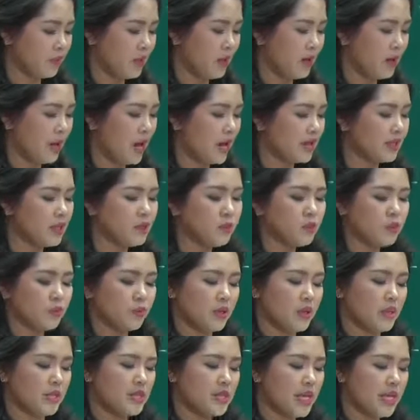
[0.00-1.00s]
lại tiếp tục
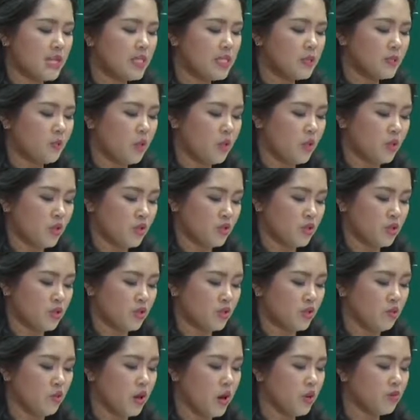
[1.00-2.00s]
đến sunspot
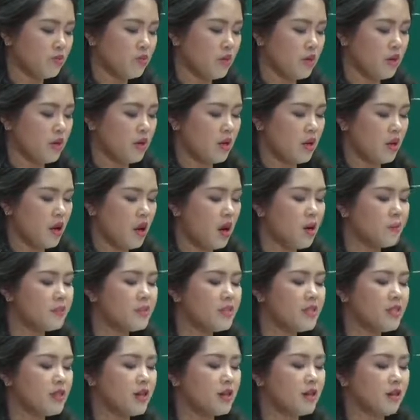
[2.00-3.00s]
đúng không
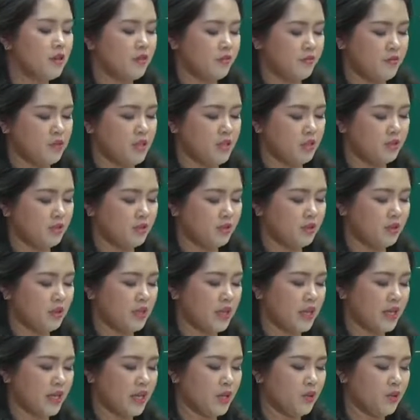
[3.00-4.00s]
observed
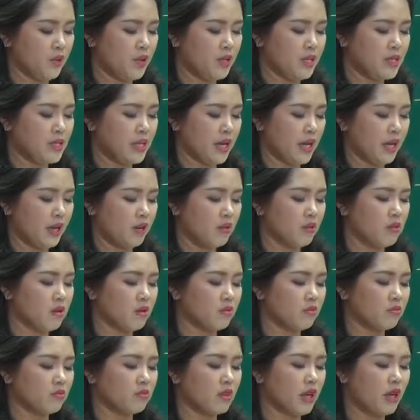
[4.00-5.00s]
là keywords này được
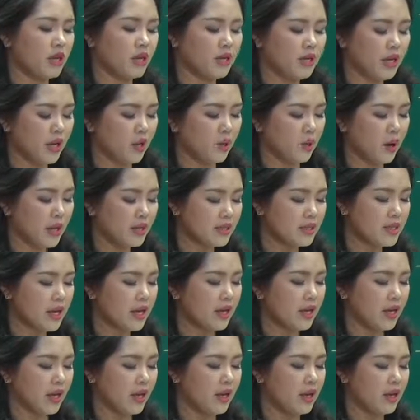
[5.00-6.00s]
thấy này quan
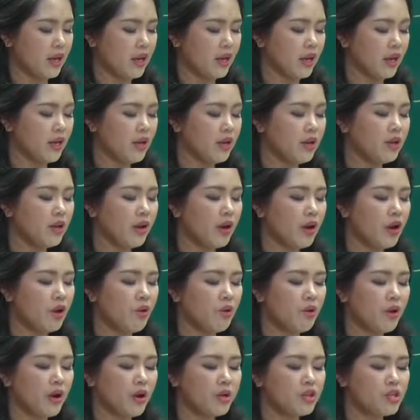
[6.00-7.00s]
sát này in
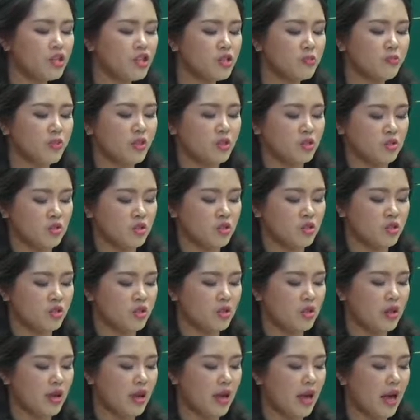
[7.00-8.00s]
arrangements
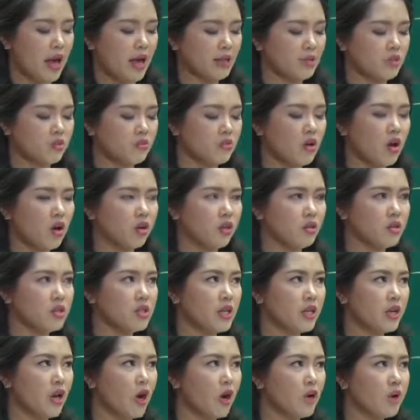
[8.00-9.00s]
à chứng tỏ nó
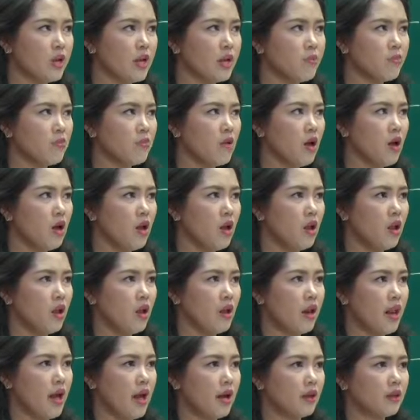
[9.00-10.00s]
sẽ nói đến
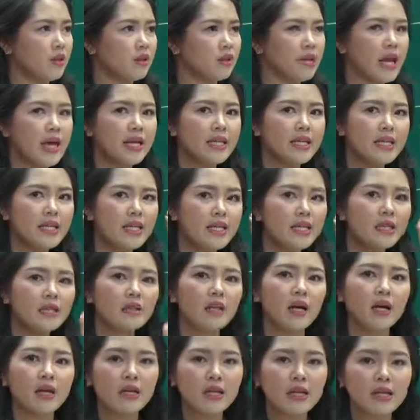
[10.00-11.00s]
là người ta nhìn
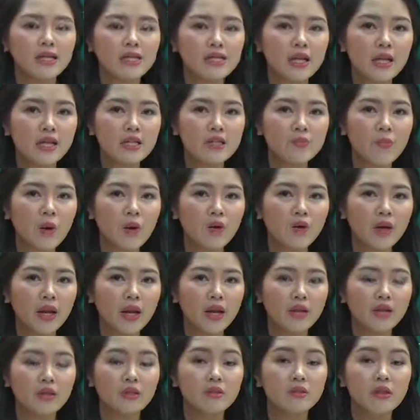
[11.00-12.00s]
thấy cái sunspot
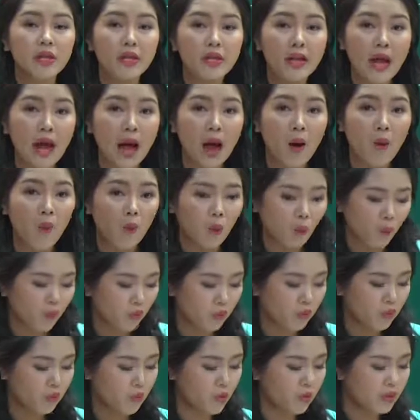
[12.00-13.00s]
này như thế nào
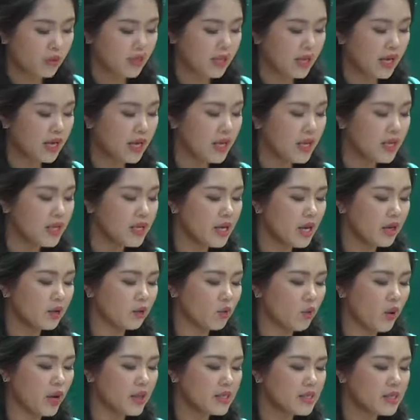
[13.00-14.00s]
đúng không người ta ghi nhận
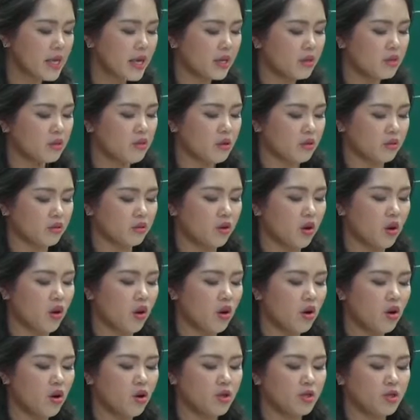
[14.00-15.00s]
quan sát được
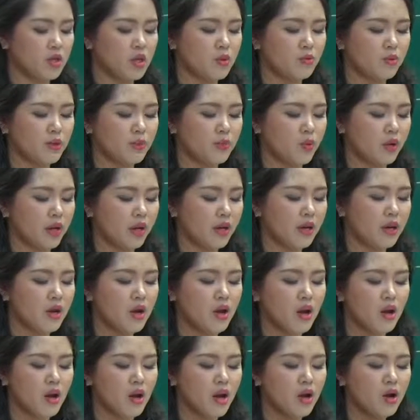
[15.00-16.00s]
nó ở trong một cái
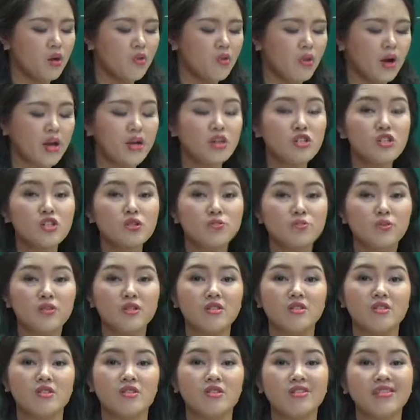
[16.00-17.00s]

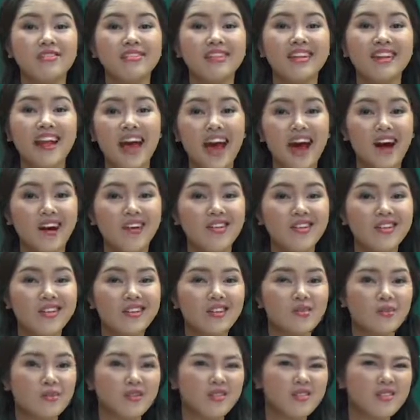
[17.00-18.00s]
arrangement như thế nào
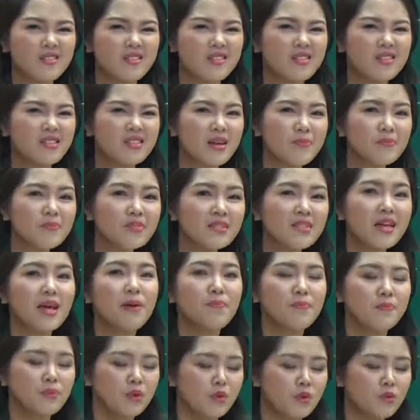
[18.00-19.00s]
một cái sự sắp xếp
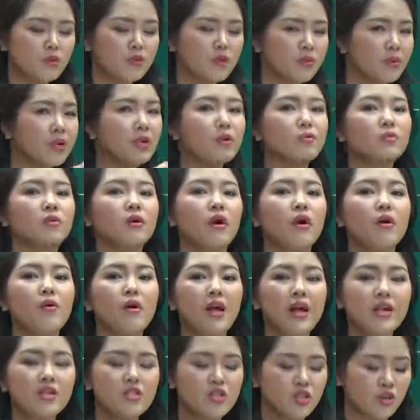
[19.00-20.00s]
đúng không? chúng ta biết động từ
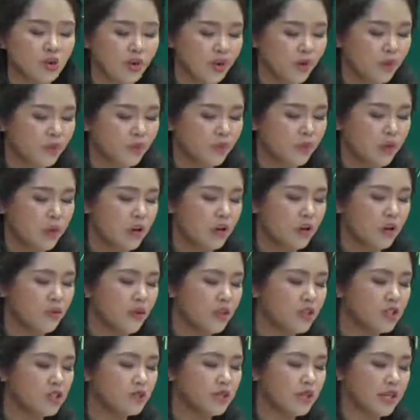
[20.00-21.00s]
arrange rồi
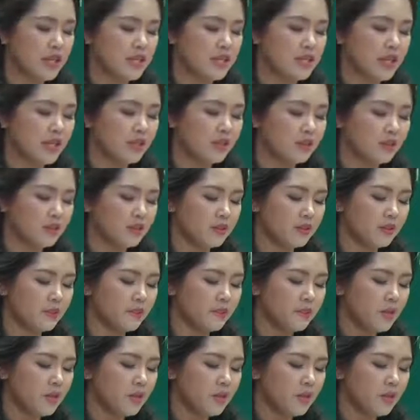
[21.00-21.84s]
arrangement là sang từ